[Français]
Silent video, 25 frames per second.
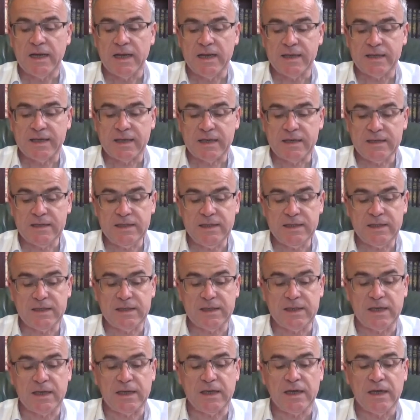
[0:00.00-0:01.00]
les
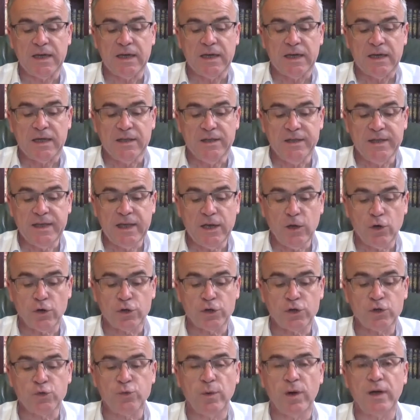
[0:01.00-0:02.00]
critiquer, nier leurs
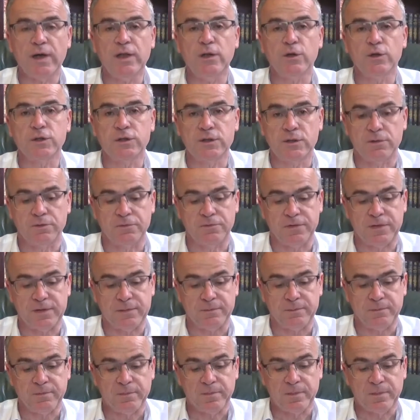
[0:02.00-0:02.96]
choix et leurs envies.